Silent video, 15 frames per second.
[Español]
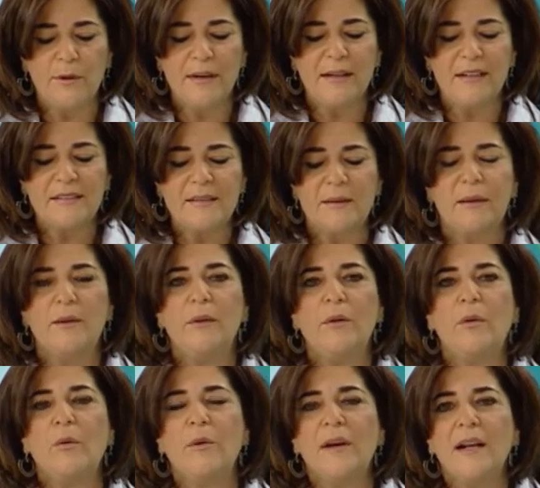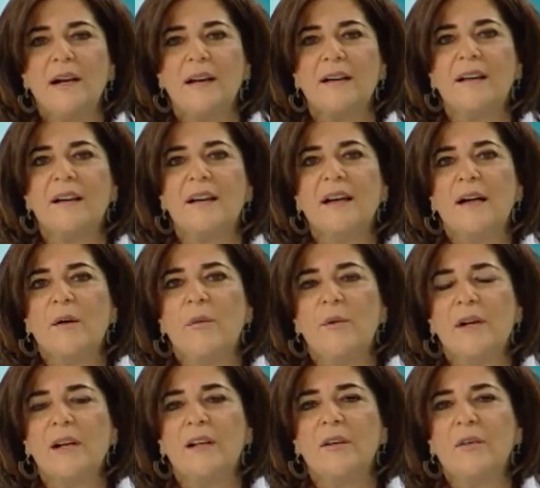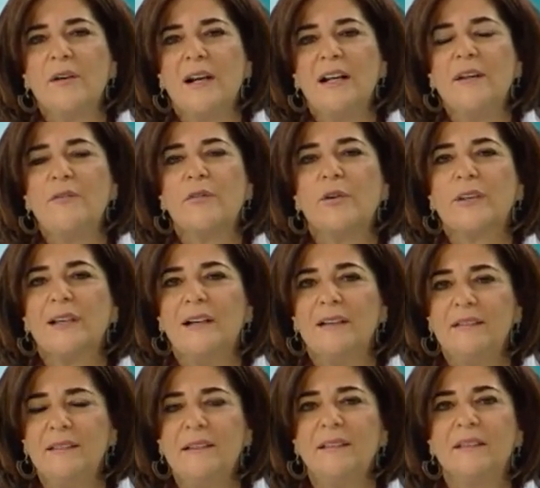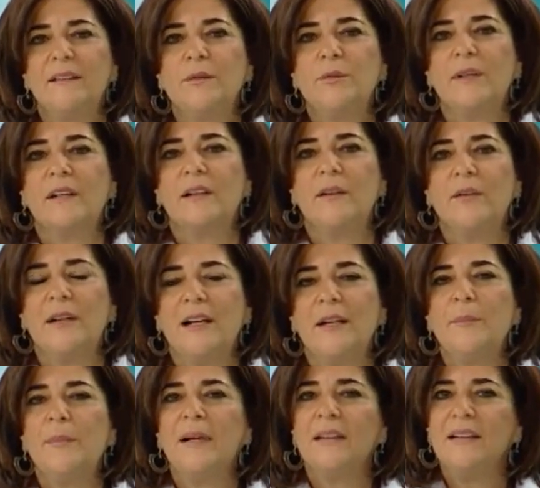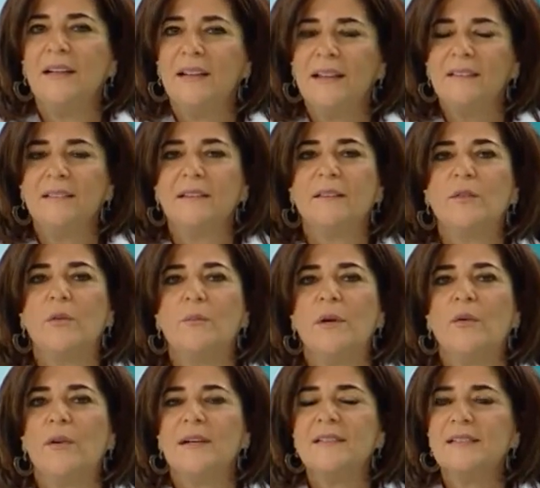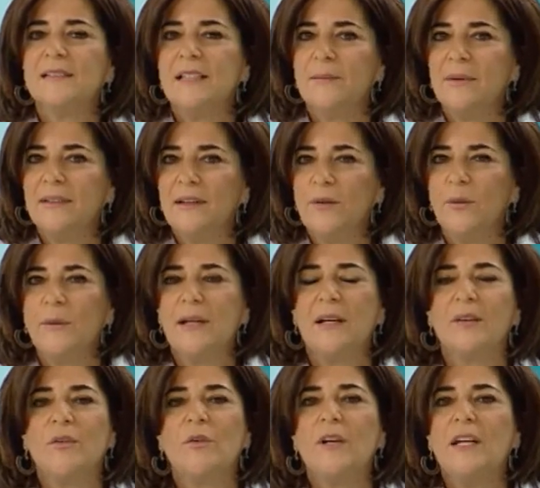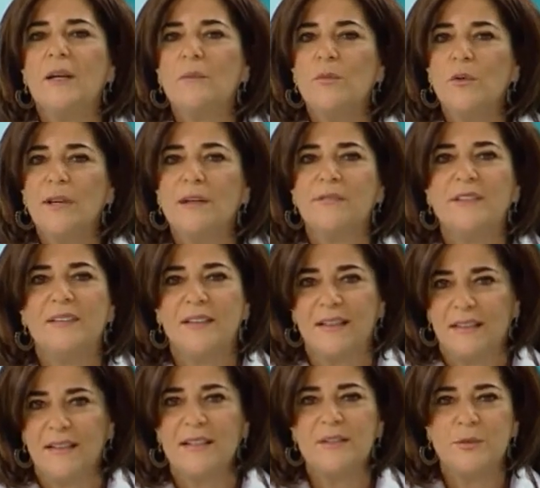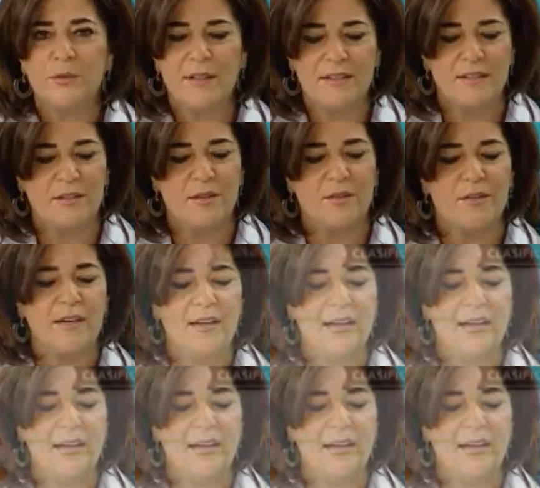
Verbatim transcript: es lograr unas regionales fortalecidas, unas regionales pertinentes, con mejores sistemas de gobierno y muy eficientes en su gestión.